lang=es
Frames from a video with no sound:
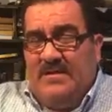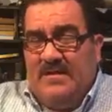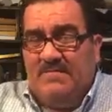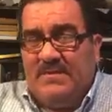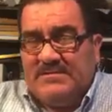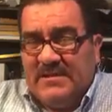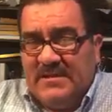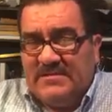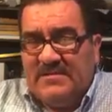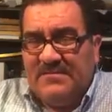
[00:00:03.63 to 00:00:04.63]

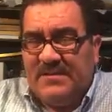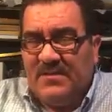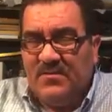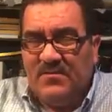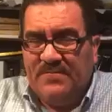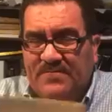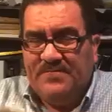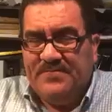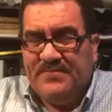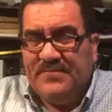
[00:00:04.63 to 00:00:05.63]
empecé este video
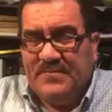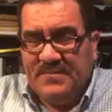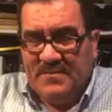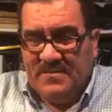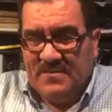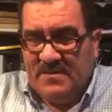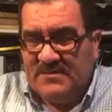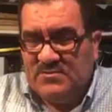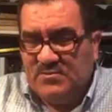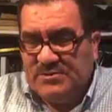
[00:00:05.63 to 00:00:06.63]

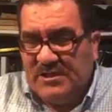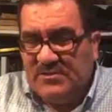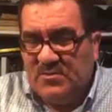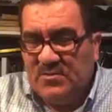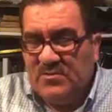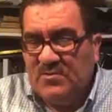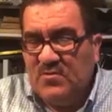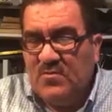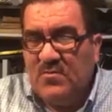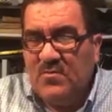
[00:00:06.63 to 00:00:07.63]
escuchando
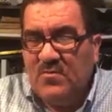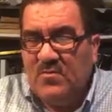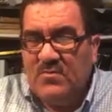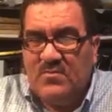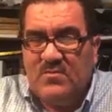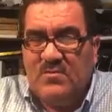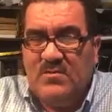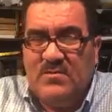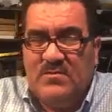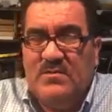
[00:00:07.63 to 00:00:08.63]
cómo
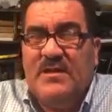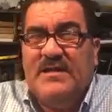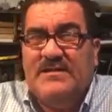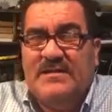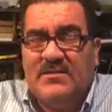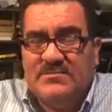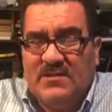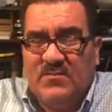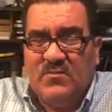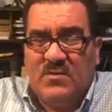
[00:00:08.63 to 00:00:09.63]
la gente de la luz
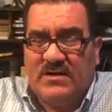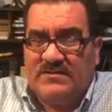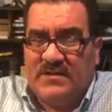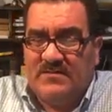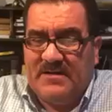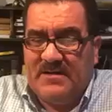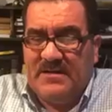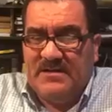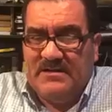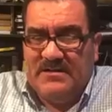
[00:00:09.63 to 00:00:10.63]
del mundo cantaba
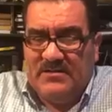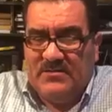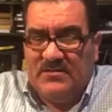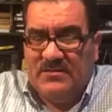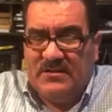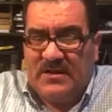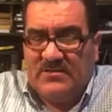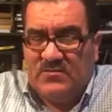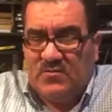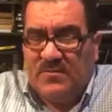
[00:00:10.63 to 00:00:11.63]
el
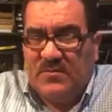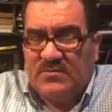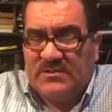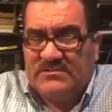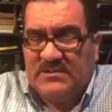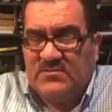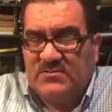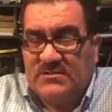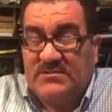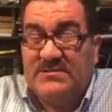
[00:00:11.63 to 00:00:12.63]
canto número
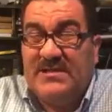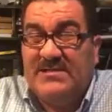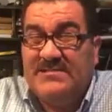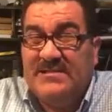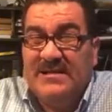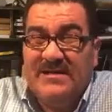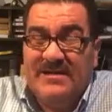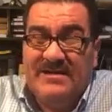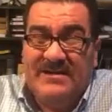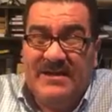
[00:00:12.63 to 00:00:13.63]
316,
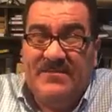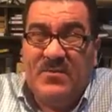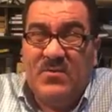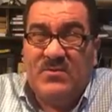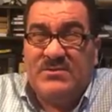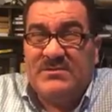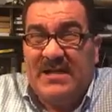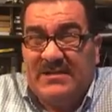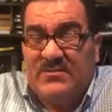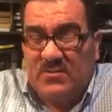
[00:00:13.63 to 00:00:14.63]
Libro
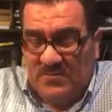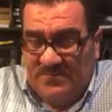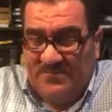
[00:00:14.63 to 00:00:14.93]
Santo.